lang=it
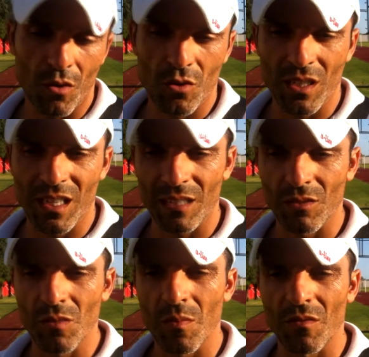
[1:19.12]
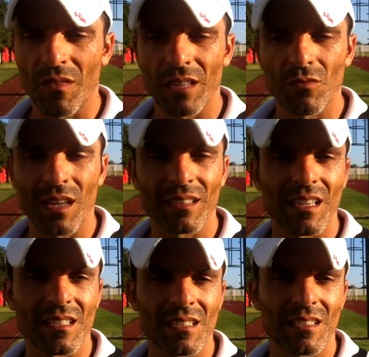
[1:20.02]
ho cercato di provare durante
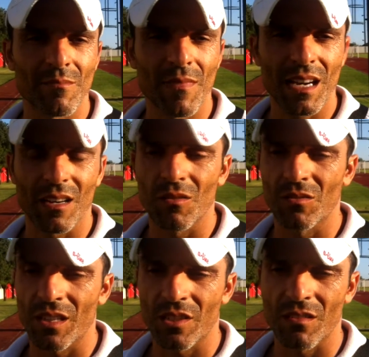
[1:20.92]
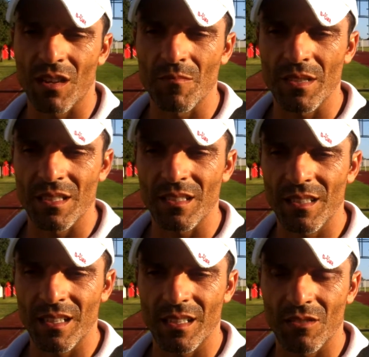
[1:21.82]
la settimana con tre centrocampisti
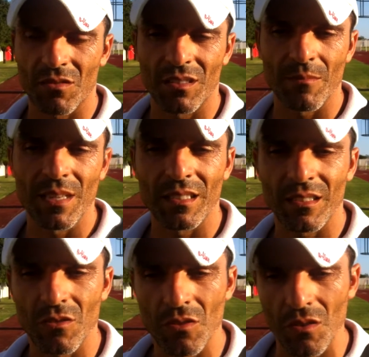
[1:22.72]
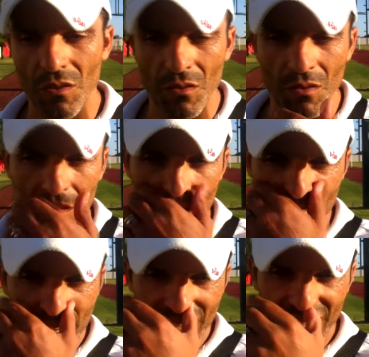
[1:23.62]
interni, solitamente io gioco con
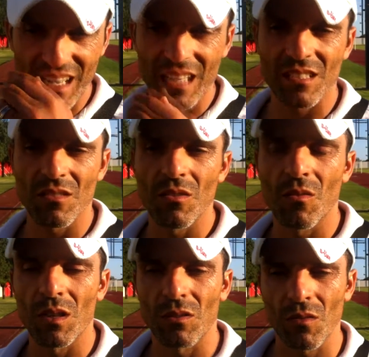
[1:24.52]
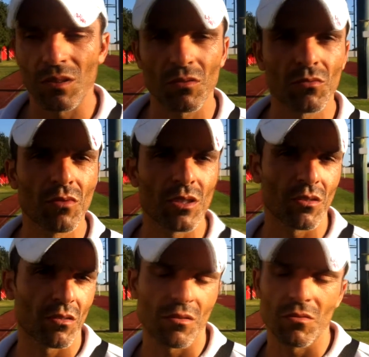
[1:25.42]
il classico 4-4-2,
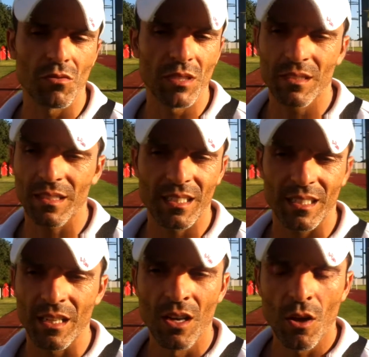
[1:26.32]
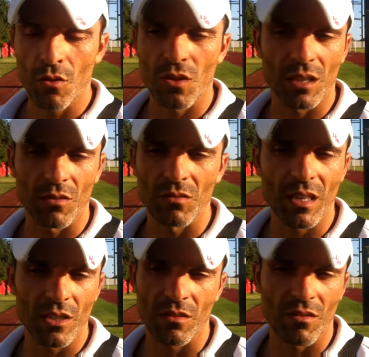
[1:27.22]
gioco con due interni, ho giocato con
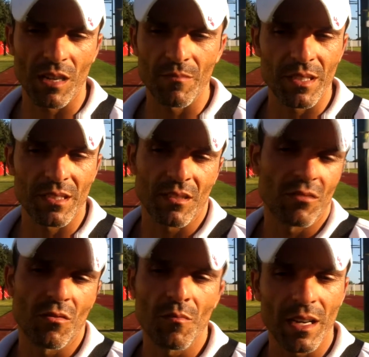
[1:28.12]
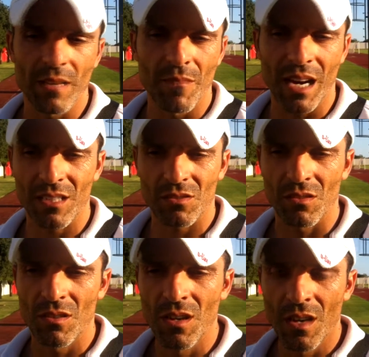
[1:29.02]
tre centrocampisti con un play
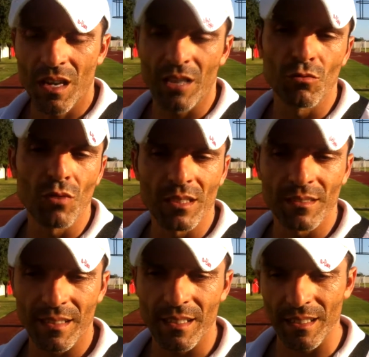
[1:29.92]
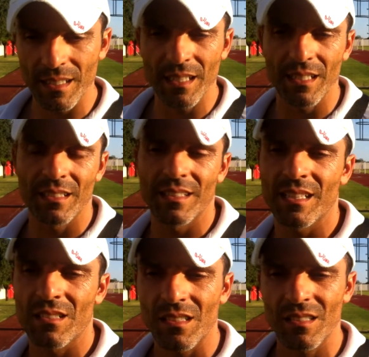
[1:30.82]
basso e due interni,
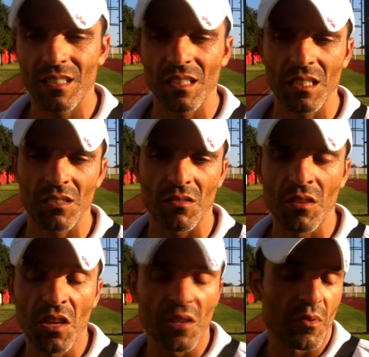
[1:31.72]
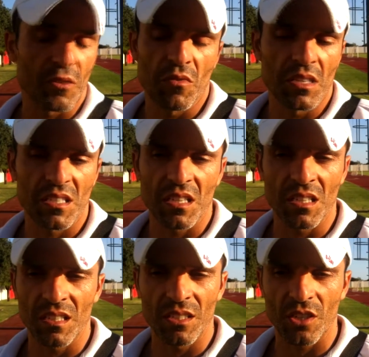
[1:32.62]
destra e sinistra, in più due
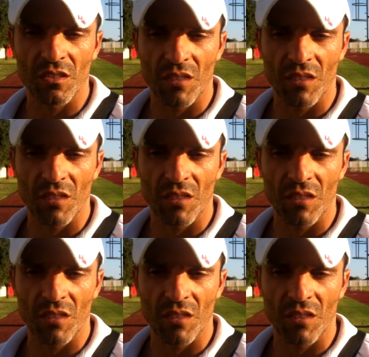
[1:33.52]
esterni di